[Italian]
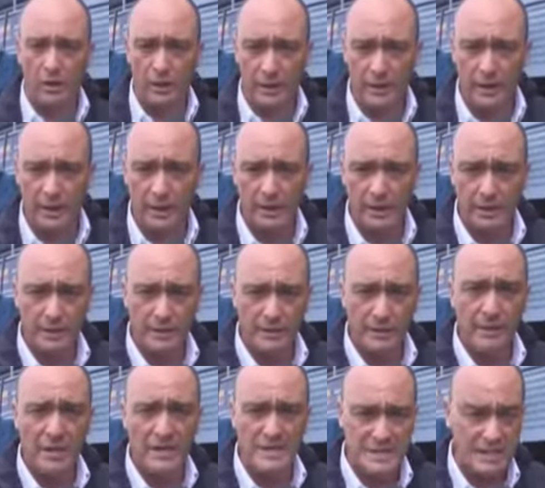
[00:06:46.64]
eh,
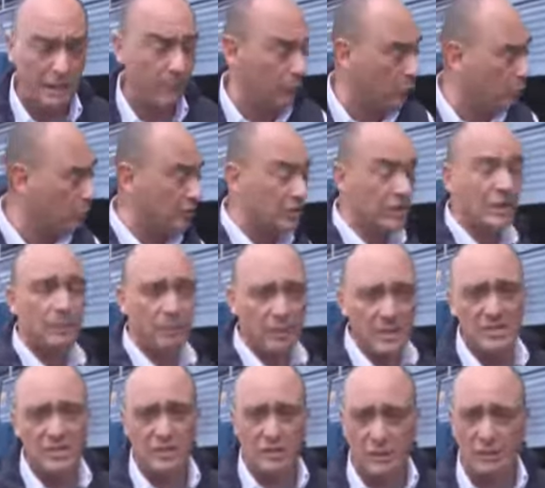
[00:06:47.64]
di messa a punto, di
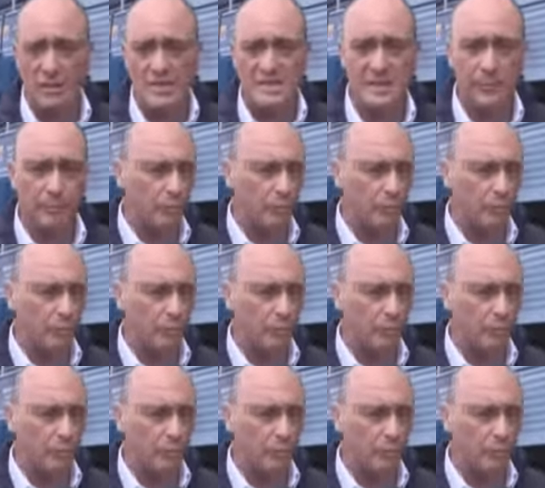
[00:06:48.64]
ripristino, messa a